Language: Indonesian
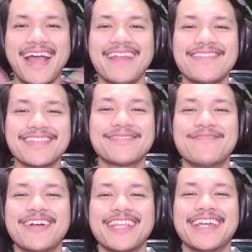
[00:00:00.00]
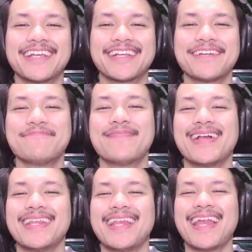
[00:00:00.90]
semuanya,
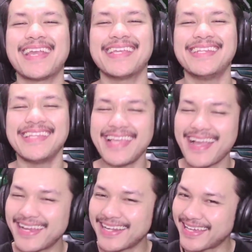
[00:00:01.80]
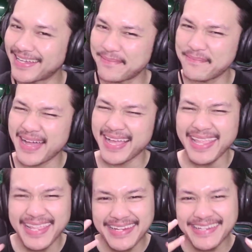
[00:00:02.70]
kembali lagi di Ada
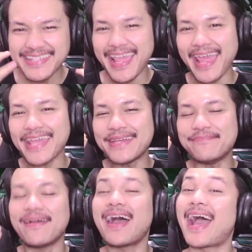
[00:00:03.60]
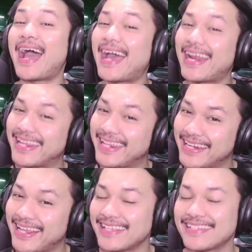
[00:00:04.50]
Main Game Hari
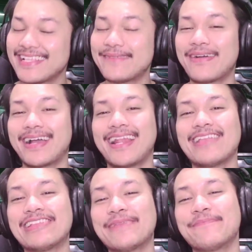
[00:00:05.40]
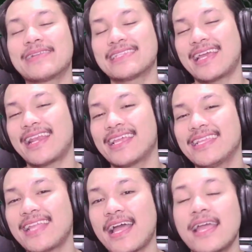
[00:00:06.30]
ini guys, kita bakal lanjutin perjalanan
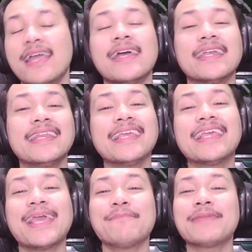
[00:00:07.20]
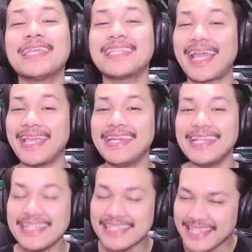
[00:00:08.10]
kita di game kita
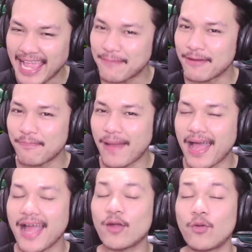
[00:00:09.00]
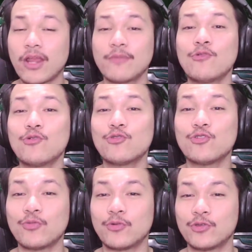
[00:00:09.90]
ini Cyberpunk
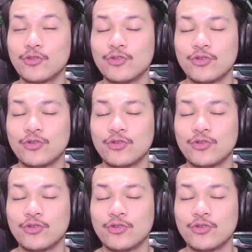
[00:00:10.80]
2077